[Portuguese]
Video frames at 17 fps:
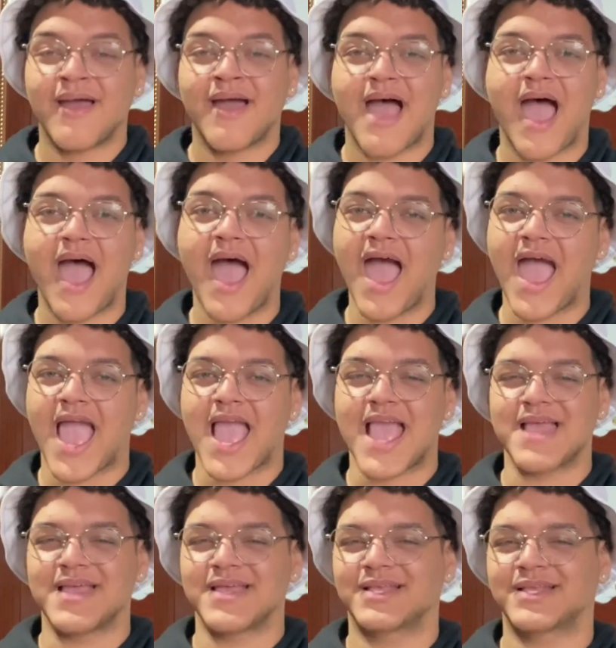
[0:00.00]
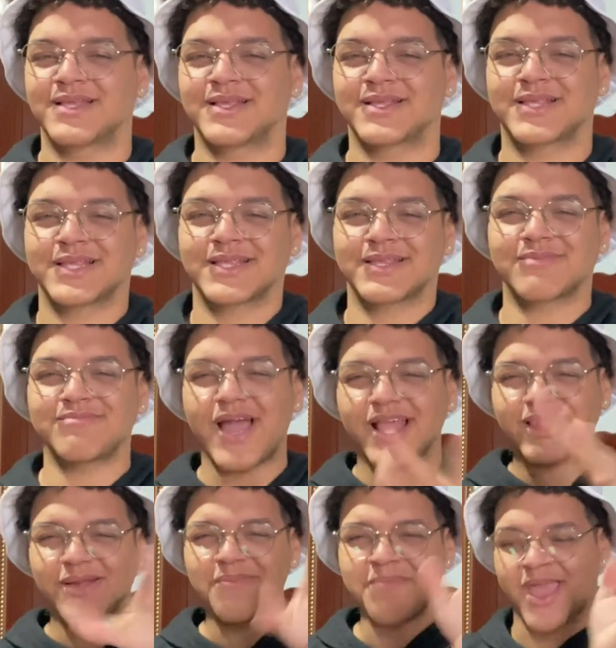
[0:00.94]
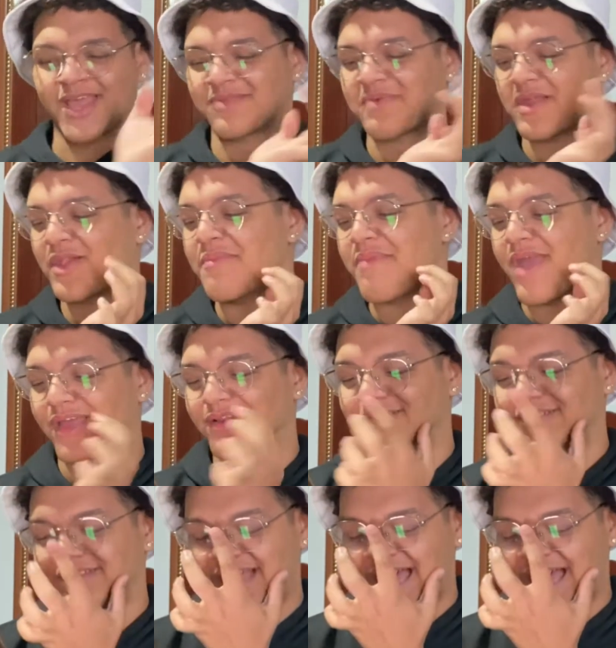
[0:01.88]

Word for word: Ai, mais ou menos, mais ou menos.